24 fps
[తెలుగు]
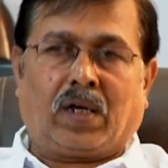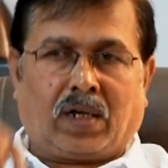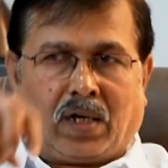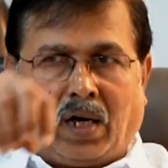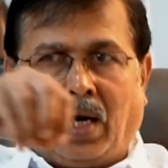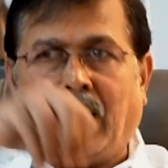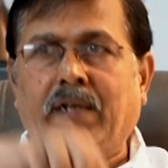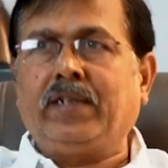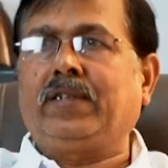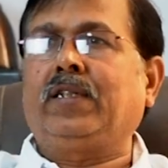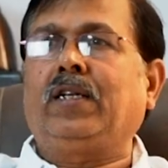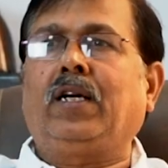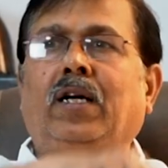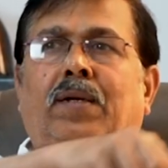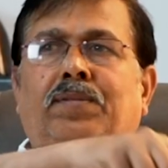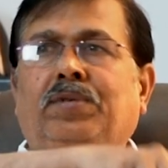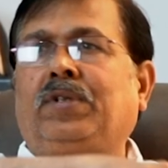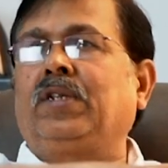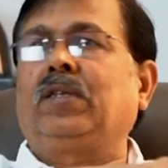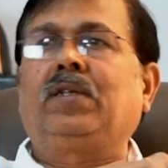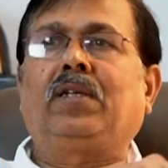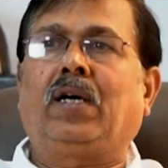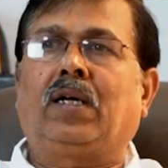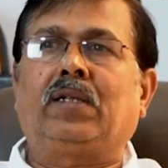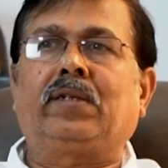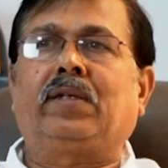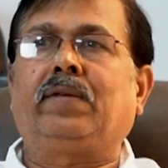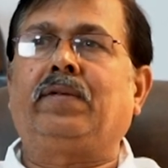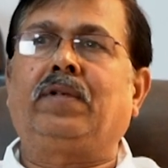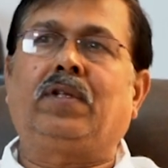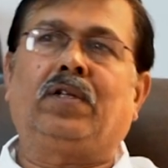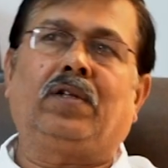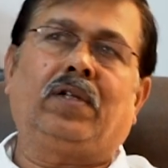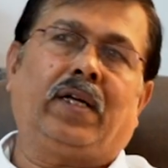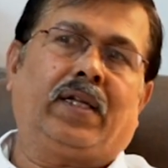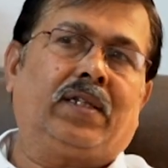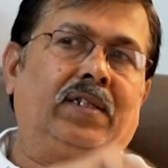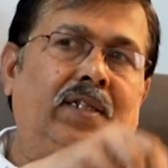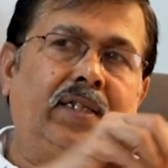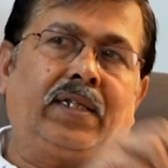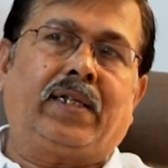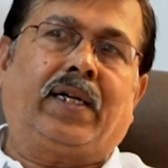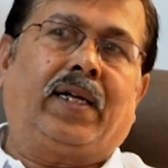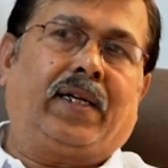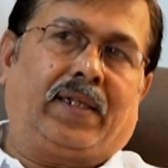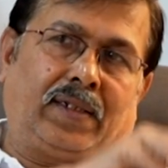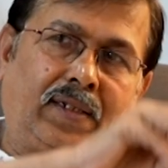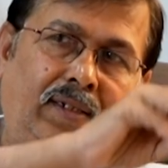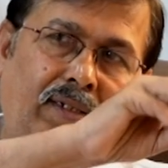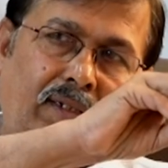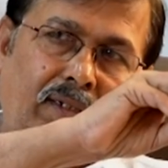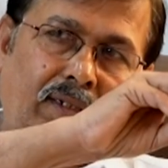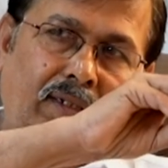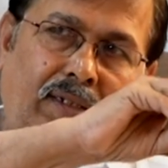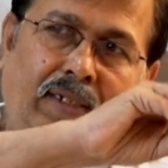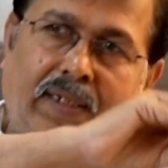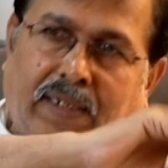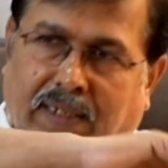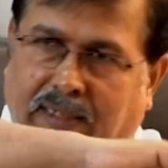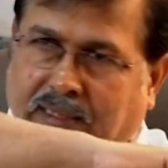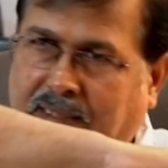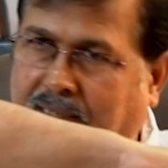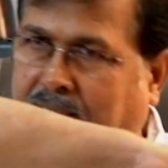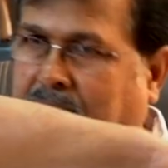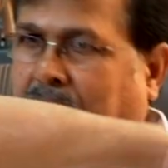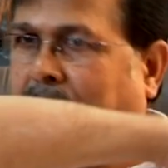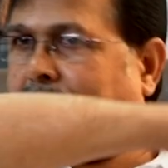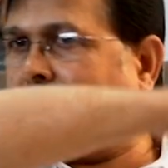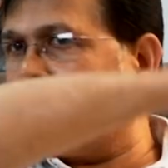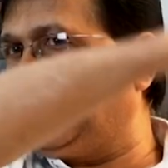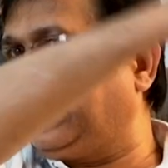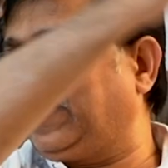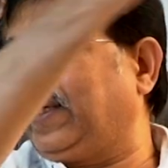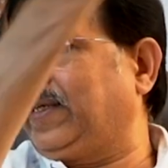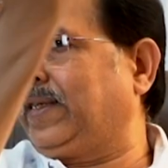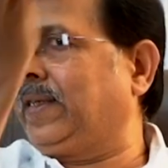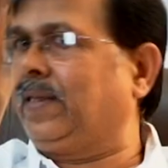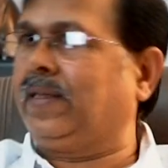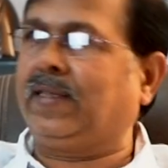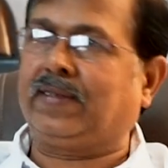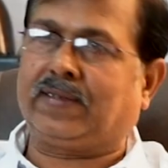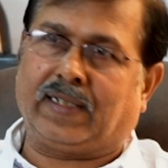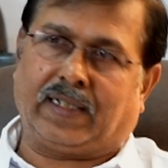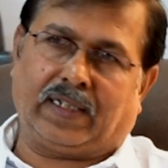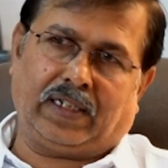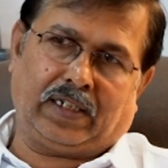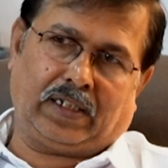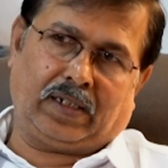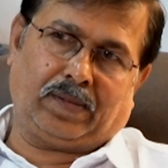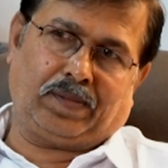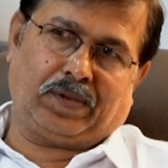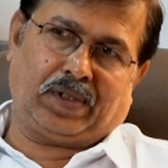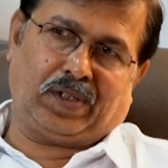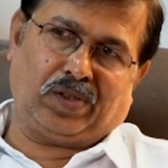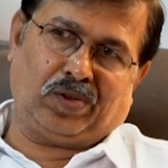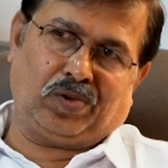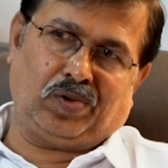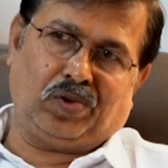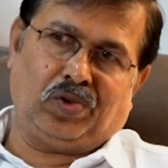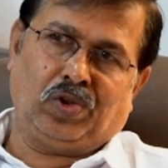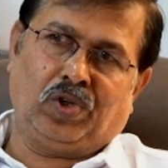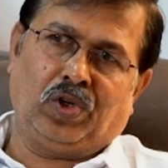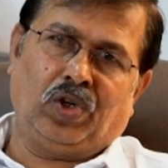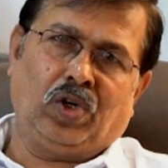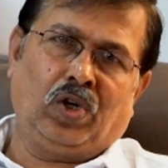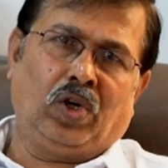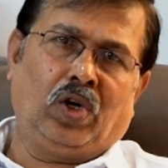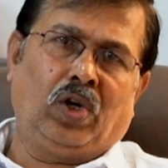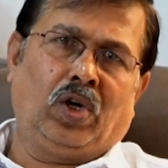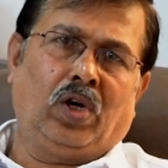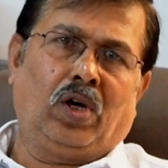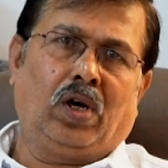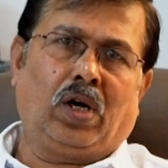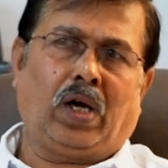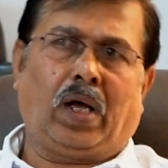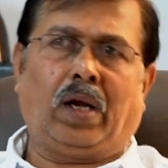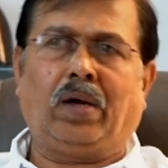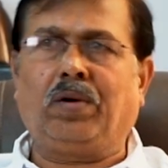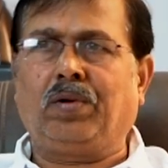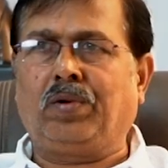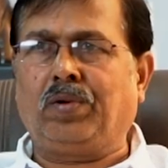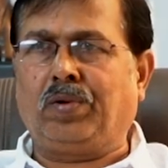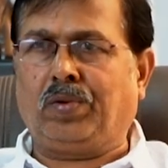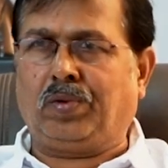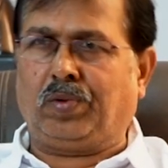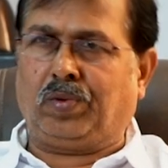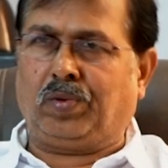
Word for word: కాంక్షీరామ్ సిద్ధాంతం ఏదైతే అది అయింది ఇట్ అయింది కాబట్టి దాని కింద పడ్డరు వాళ్ళు